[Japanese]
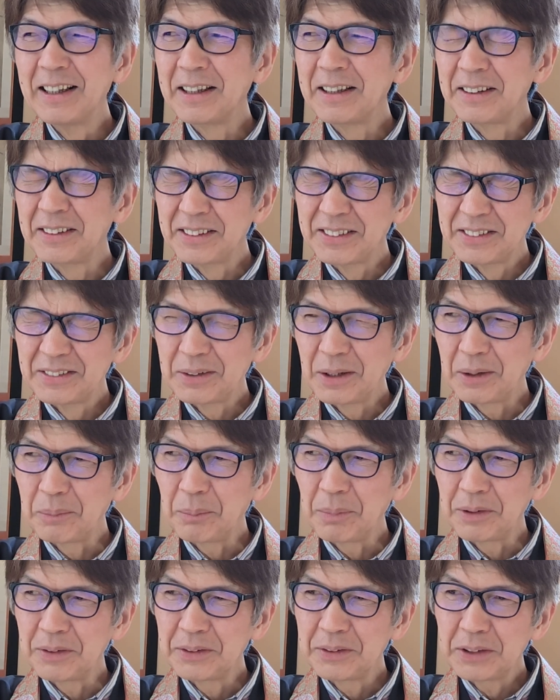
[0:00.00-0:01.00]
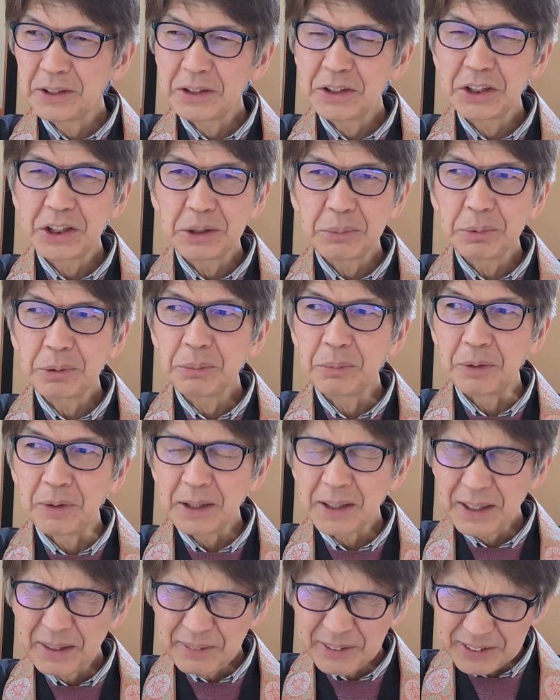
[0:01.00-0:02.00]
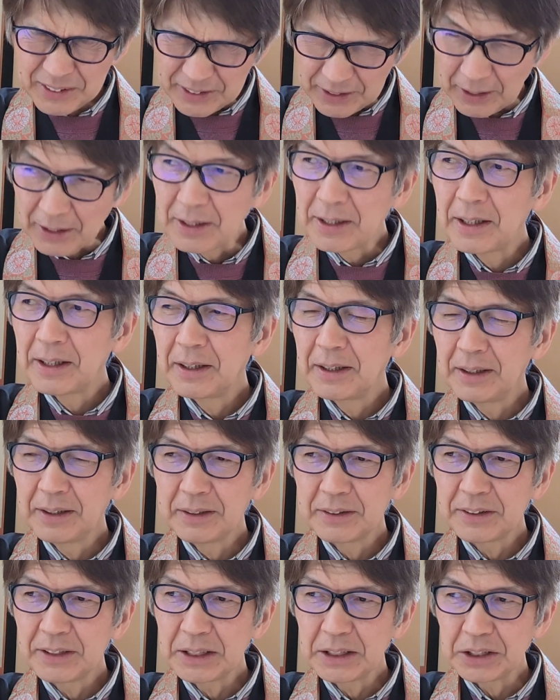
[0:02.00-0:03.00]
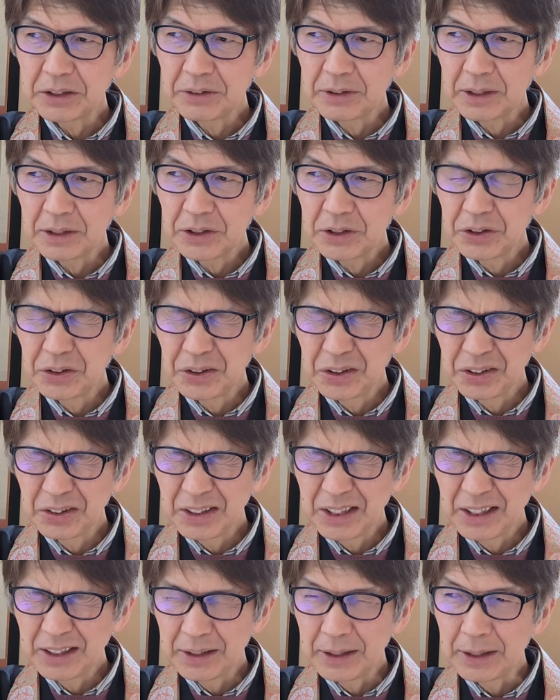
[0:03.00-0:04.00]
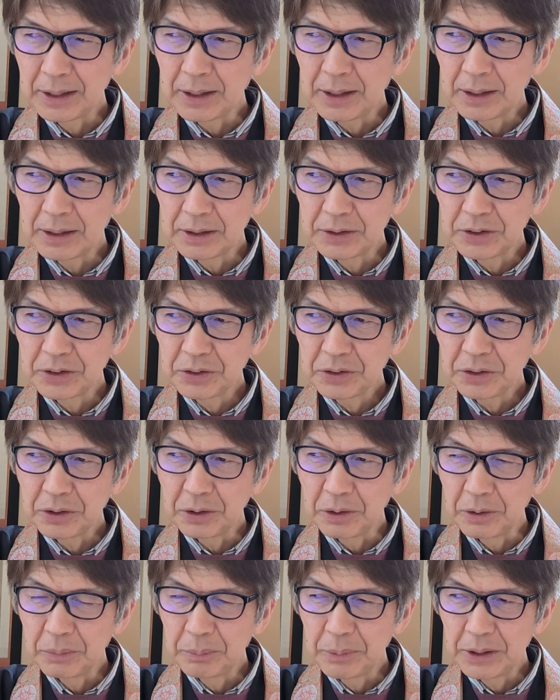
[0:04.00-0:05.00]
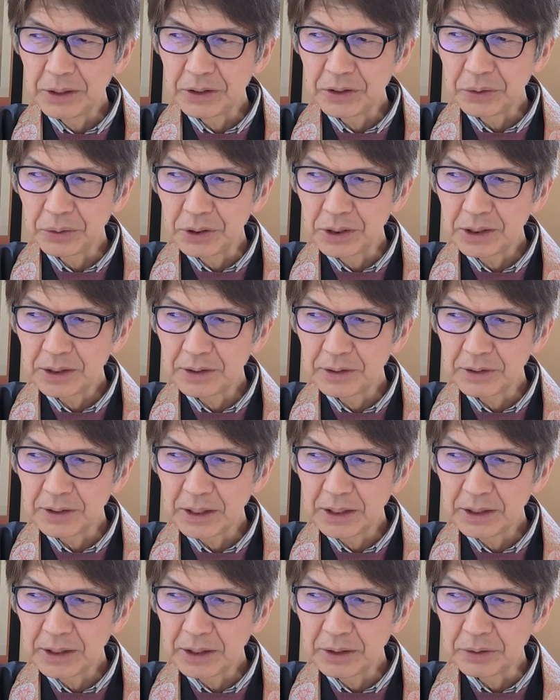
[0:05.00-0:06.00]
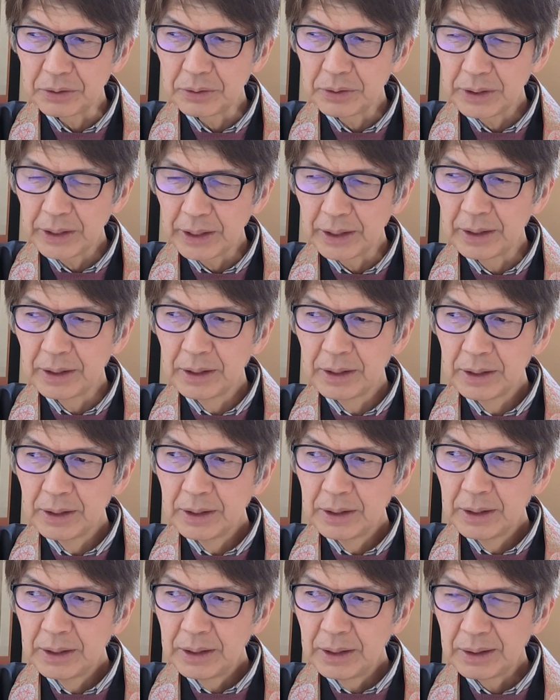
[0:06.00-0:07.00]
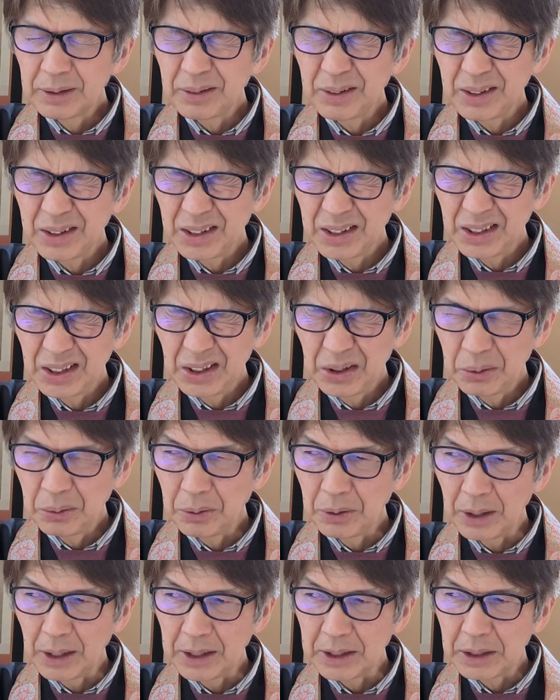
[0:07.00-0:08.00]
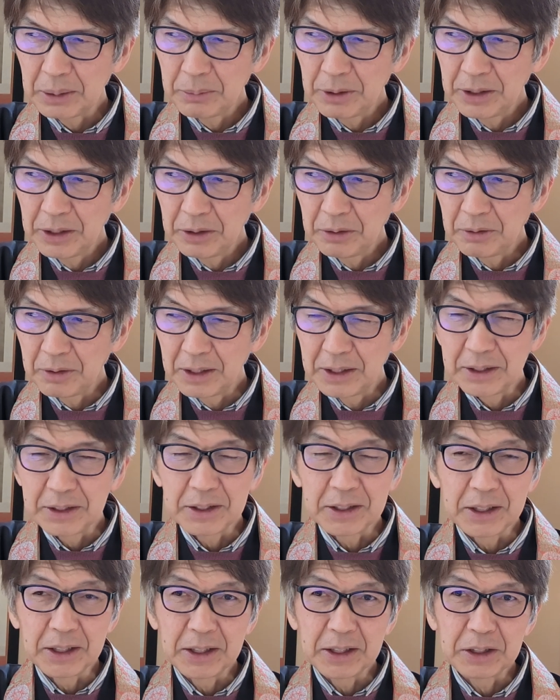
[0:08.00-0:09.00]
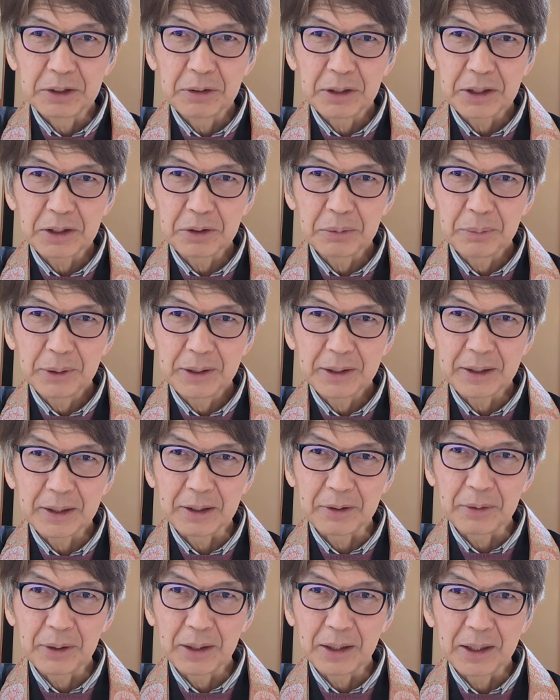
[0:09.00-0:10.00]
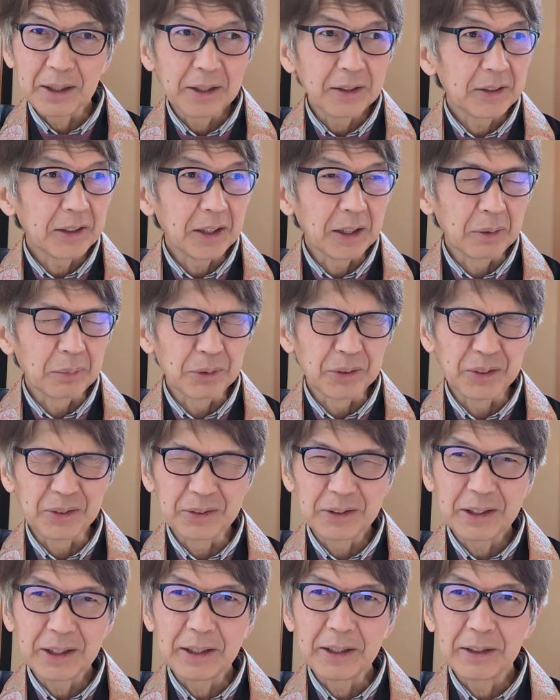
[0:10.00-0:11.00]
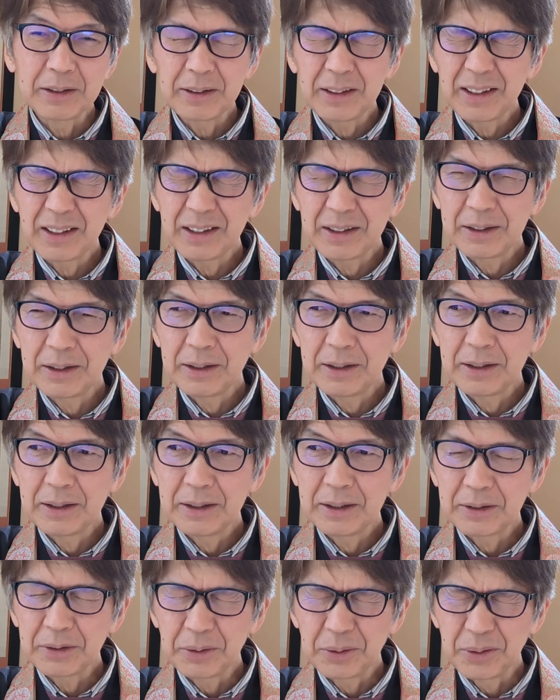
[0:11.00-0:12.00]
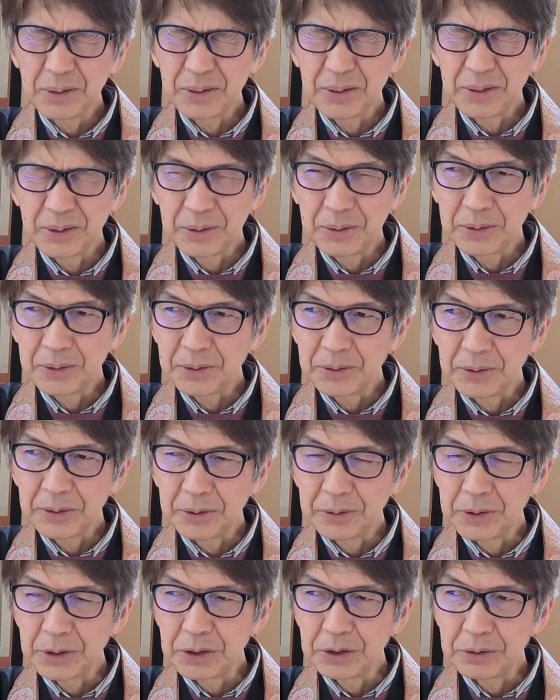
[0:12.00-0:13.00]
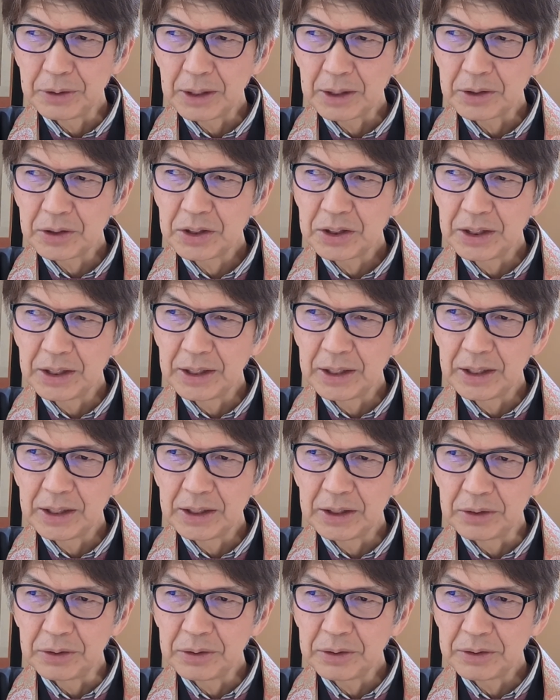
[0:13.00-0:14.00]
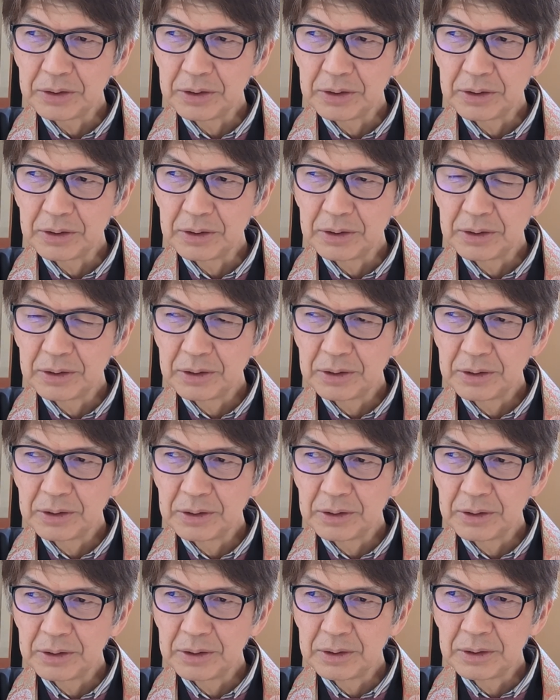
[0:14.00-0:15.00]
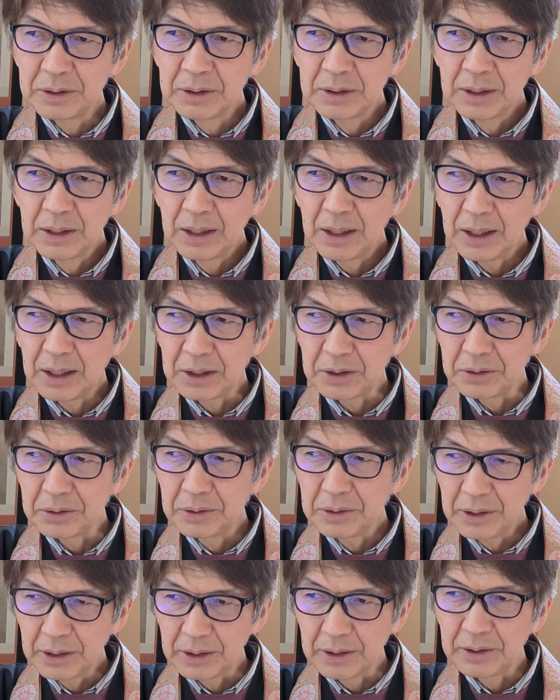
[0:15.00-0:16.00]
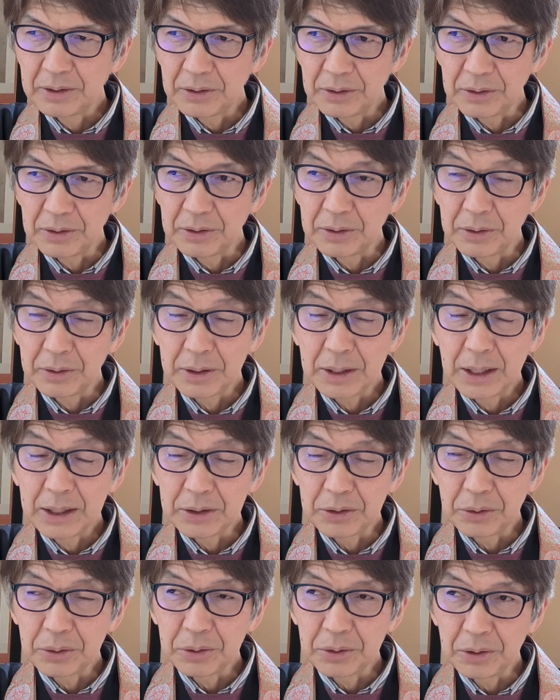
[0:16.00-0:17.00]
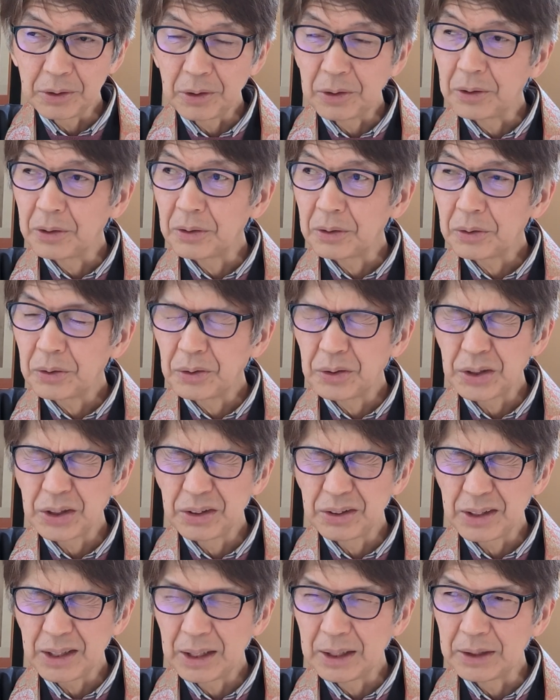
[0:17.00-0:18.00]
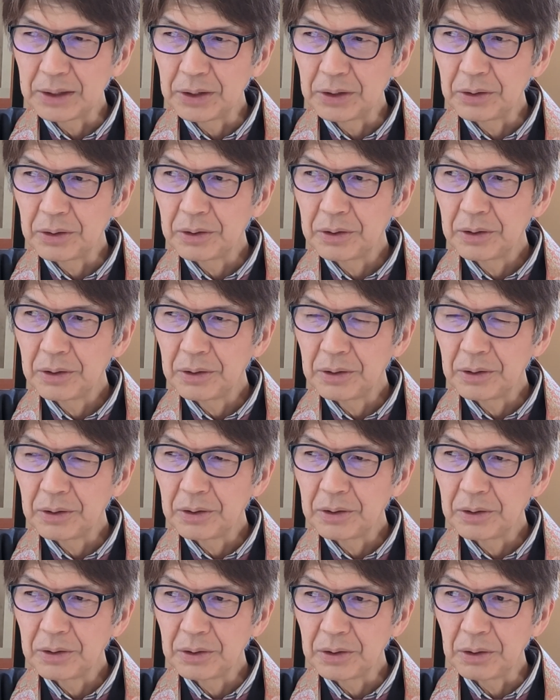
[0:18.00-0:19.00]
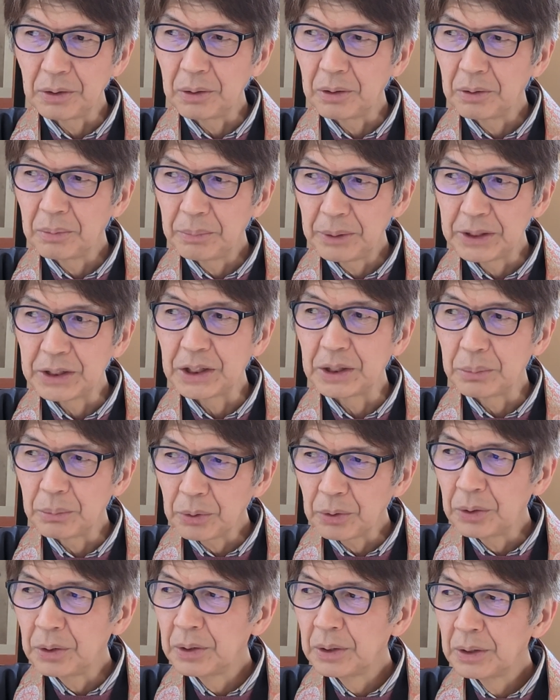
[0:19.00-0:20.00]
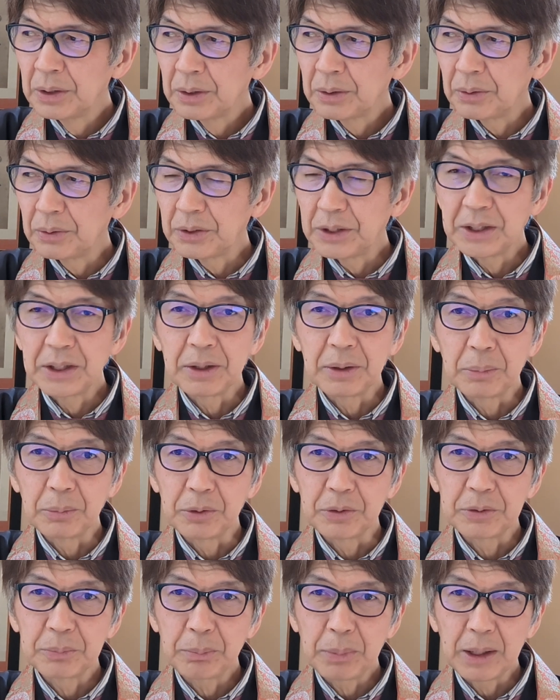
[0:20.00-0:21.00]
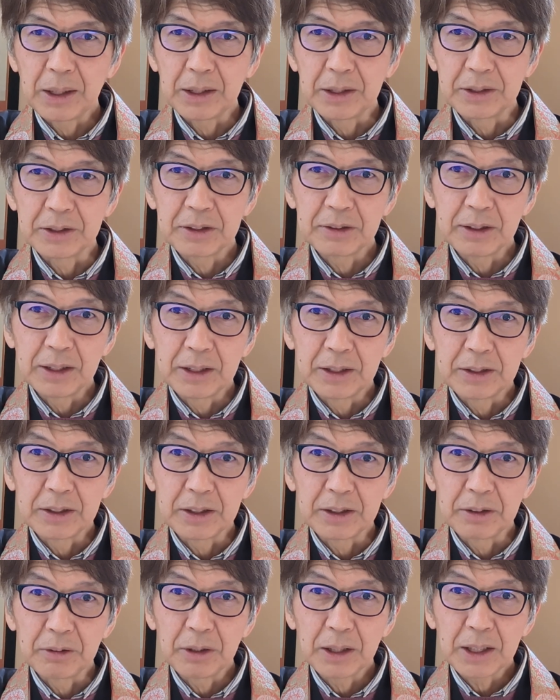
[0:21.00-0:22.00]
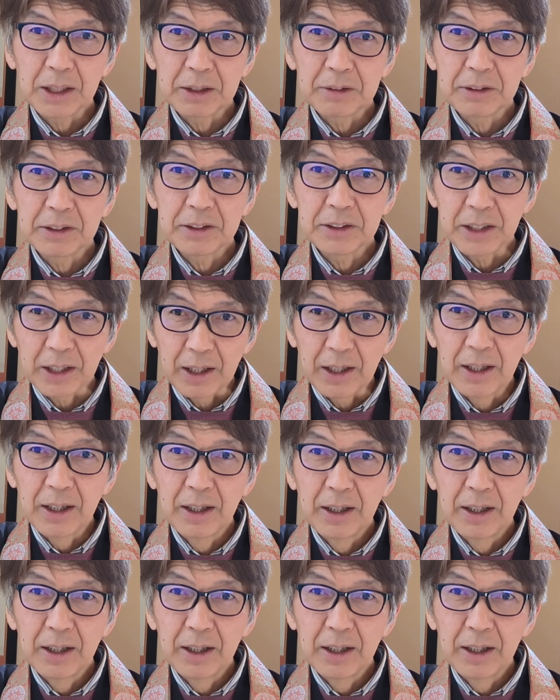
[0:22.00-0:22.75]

ああもうで自分もわかりません1990年代からずっと瞑想し続けてるんでこれは日本飽きまへんわえて言われる前からこれあかんな思っとってで、えー、こう留学しているあるねあの外国の高級官僚のメニューもこんなんではもうスパーですわえて分かりません。